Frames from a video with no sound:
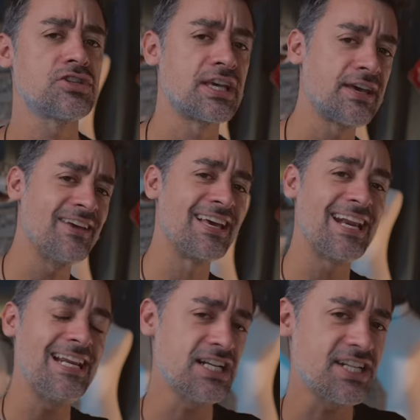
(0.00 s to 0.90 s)
sì che venga
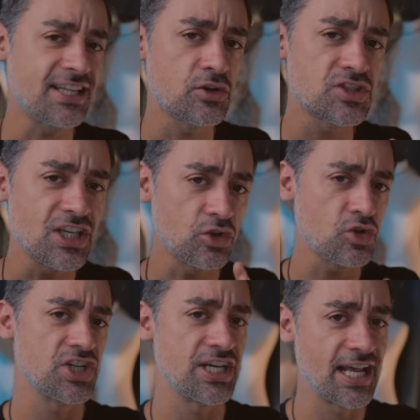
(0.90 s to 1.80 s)
rilasciata
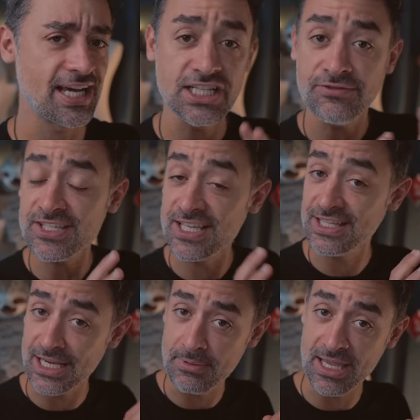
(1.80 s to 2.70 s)
ossitocina che ci fa
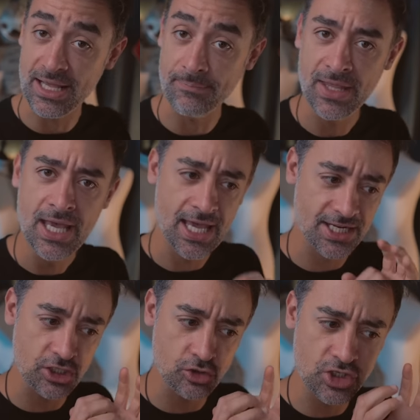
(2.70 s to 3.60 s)
sentire bene e
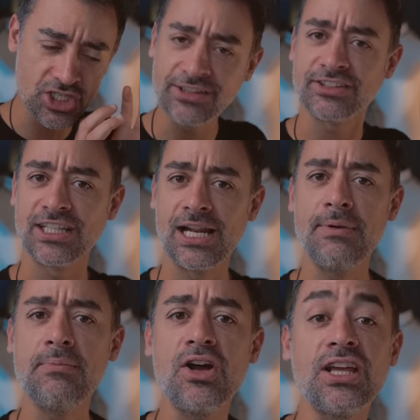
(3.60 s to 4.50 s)
agendo sui centri della
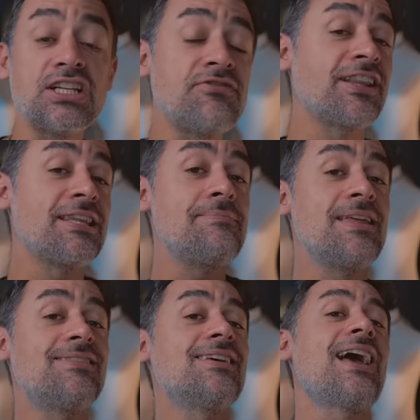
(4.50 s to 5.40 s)
memoria ci fa
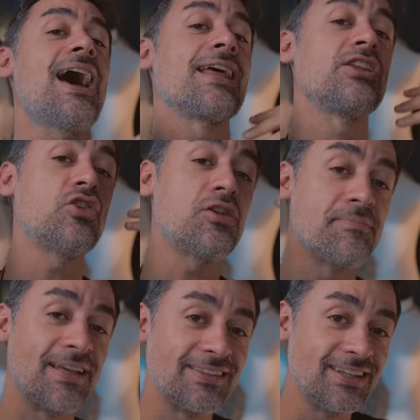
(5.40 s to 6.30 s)
dimenticare i
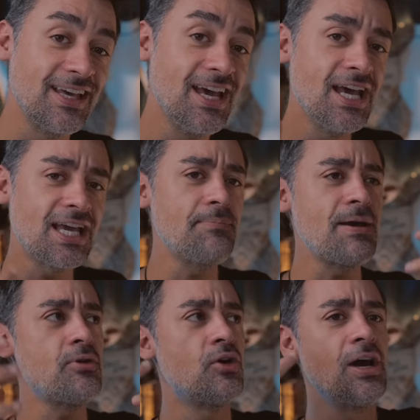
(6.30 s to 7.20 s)
tormenti che abbiamo